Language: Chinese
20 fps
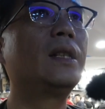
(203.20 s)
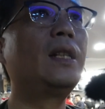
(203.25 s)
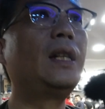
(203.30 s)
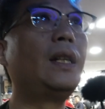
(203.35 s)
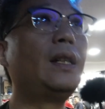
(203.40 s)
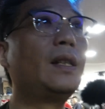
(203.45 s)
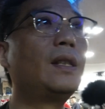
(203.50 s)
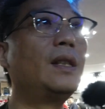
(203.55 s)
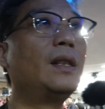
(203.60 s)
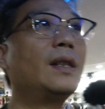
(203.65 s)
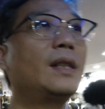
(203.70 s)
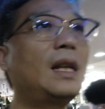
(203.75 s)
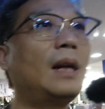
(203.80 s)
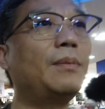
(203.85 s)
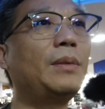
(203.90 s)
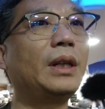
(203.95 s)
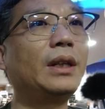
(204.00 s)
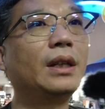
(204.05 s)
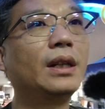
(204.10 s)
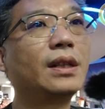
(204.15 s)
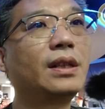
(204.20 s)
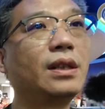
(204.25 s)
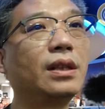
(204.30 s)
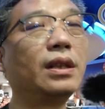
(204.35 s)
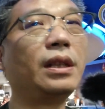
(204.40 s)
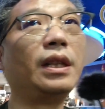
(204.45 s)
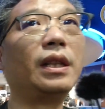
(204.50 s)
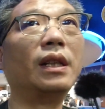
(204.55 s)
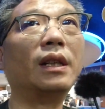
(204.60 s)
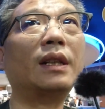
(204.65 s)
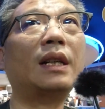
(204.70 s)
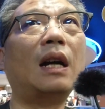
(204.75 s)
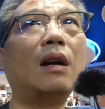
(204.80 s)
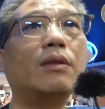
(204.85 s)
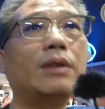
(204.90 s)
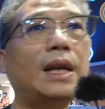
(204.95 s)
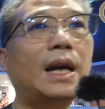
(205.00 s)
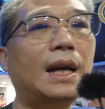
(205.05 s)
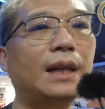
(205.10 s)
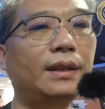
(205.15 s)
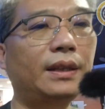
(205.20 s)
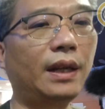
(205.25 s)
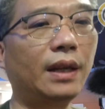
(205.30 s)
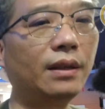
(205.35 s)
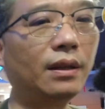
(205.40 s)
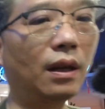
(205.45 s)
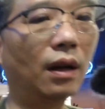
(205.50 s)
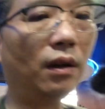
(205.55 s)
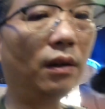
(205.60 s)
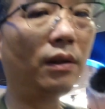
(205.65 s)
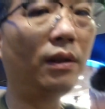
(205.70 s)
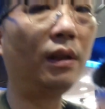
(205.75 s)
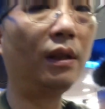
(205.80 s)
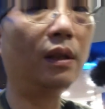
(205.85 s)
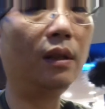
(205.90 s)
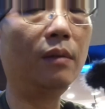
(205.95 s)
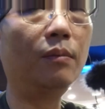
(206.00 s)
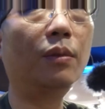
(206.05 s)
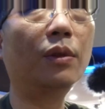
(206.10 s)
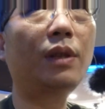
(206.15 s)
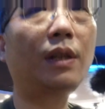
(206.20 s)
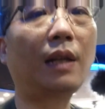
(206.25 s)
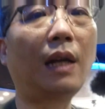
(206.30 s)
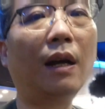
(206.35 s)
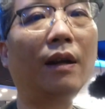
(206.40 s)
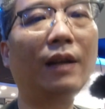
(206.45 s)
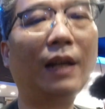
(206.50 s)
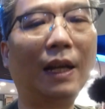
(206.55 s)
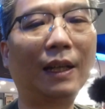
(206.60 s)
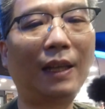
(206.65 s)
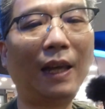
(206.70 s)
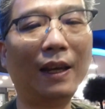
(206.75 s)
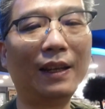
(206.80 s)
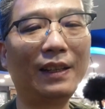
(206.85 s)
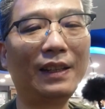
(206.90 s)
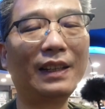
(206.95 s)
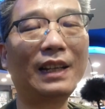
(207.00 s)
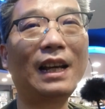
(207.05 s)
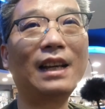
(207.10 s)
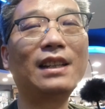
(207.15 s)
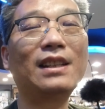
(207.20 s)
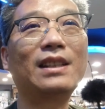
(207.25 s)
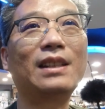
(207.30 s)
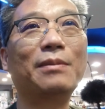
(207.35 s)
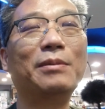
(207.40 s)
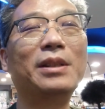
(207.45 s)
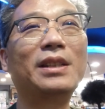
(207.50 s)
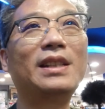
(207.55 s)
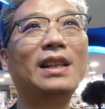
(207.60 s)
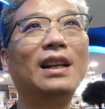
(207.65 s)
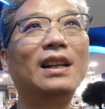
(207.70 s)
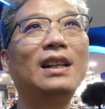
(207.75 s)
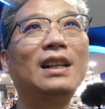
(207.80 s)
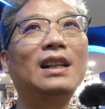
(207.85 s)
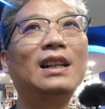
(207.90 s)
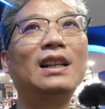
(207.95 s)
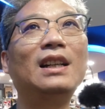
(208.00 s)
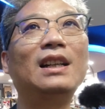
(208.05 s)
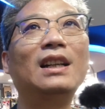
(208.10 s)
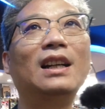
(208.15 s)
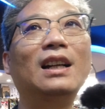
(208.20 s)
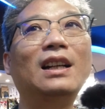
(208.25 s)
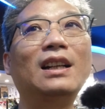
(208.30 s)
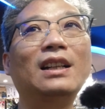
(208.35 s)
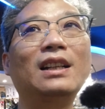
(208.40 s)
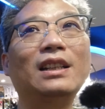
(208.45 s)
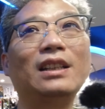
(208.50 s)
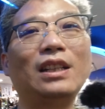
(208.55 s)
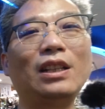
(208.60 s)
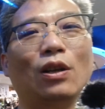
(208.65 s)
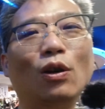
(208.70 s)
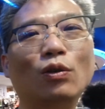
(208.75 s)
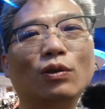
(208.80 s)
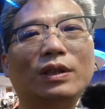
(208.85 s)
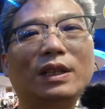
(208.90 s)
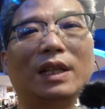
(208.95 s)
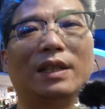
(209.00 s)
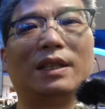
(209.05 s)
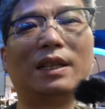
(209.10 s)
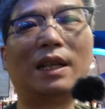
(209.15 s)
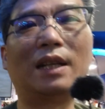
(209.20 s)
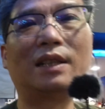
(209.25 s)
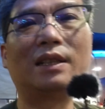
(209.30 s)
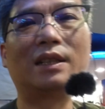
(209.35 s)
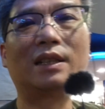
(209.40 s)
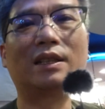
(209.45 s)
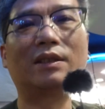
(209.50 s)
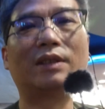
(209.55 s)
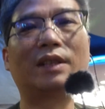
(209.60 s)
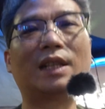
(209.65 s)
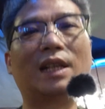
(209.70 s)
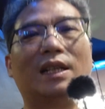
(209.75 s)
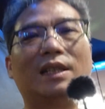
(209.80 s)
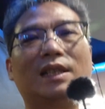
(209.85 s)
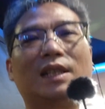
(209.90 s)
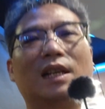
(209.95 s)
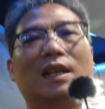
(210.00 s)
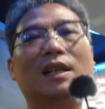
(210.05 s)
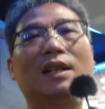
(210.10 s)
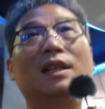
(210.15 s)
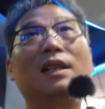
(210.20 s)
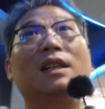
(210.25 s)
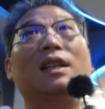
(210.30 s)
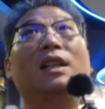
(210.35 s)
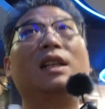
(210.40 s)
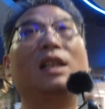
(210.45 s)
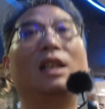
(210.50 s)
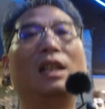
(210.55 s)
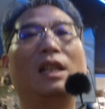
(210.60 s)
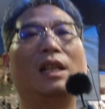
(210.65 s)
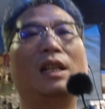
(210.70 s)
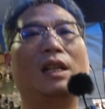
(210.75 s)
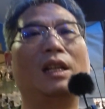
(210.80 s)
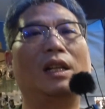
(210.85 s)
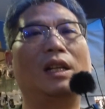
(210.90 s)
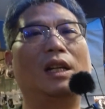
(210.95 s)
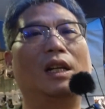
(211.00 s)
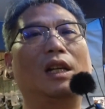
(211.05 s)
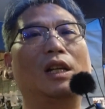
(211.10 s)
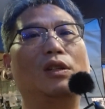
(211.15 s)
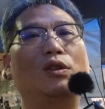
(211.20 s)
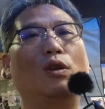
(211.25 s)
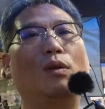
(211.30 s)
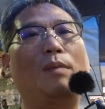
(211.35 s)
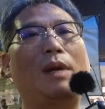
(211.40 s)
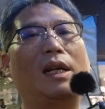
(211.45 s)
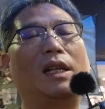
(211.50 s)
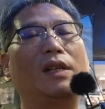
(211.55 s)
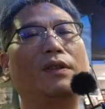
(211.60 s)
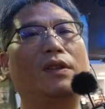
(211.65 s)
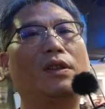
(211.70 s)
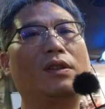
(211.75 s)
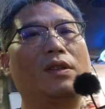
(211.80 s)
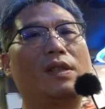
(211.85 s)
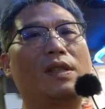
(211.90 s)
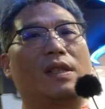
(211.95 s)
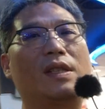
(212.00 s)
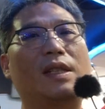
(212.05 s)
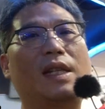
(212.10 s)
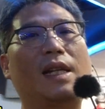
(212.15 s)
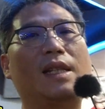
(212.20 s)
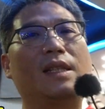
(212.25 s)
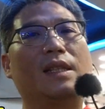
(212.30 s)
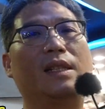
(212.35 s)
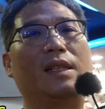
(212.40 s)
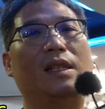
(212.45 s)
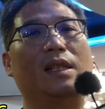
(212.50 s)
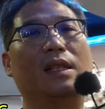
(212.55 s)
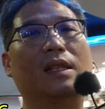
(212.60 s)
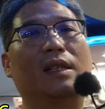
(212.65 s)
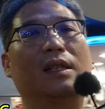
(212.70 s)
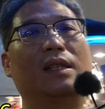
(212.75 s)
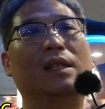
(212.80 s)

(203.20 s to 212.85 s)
这里是上面呢是一个高压电，哈，不是高压电，应该是怎么讲？霓虹灯呐，各位看一下，很多麦克风都死在这里。